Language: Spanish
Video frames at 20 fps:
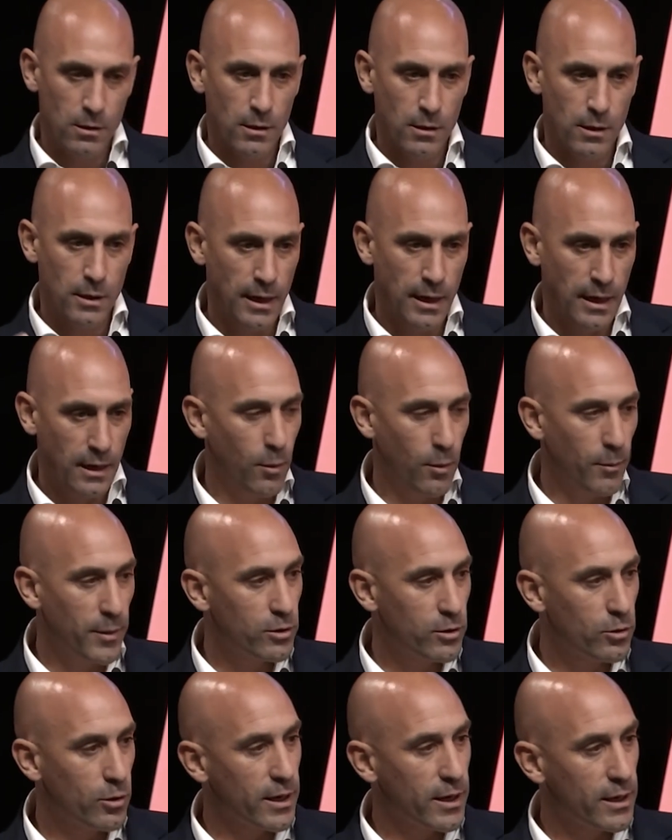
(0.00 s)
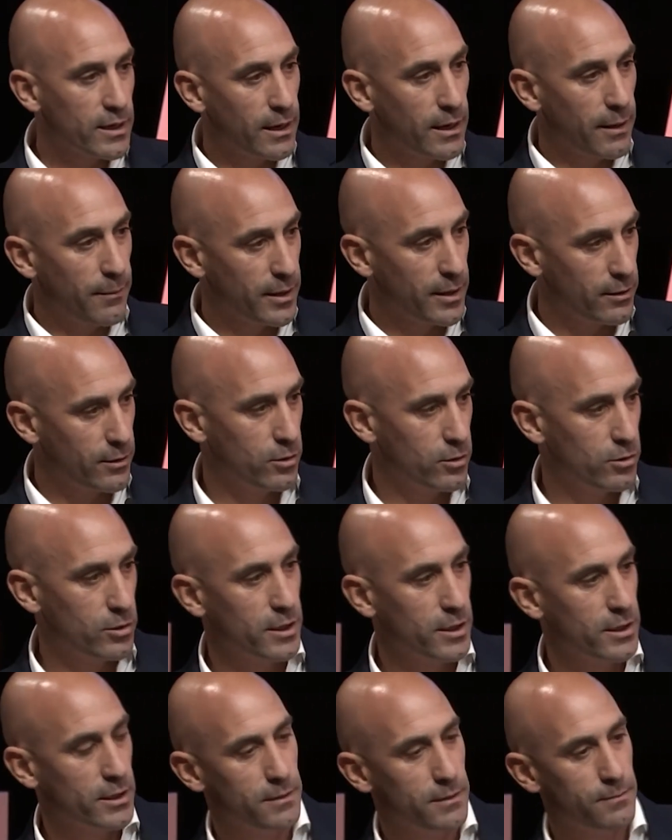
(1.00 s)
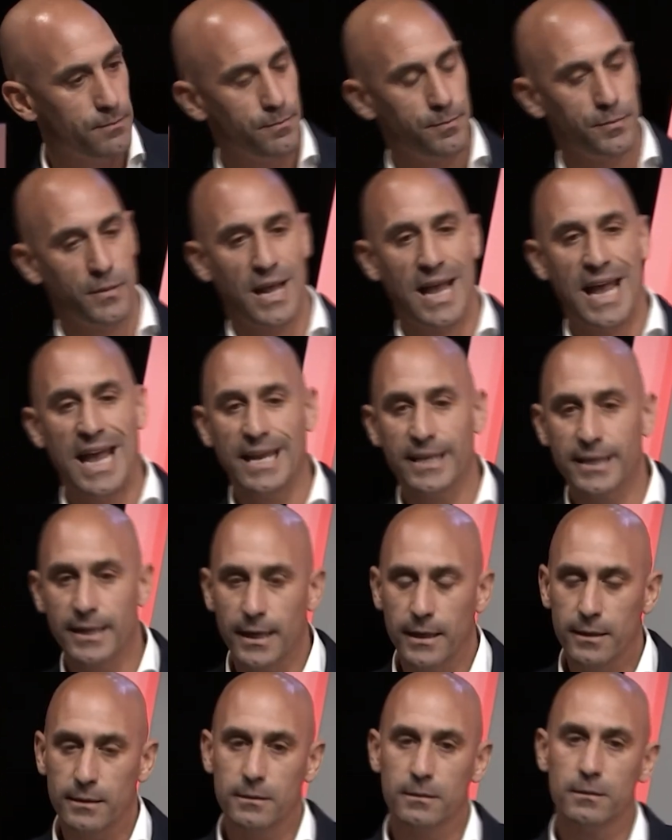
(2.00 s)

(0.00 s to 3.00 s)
Y en el momento en el que apareció Jenny, ella